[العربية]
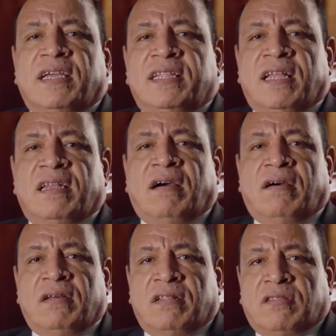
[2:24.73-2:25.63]
إن أنا
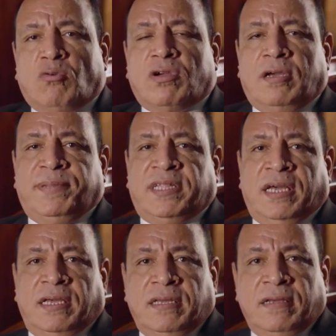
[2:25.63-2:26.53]
غير التوقيع
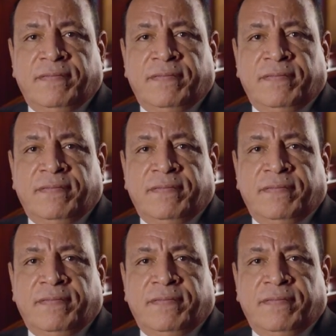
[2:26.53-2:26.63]
بتاعي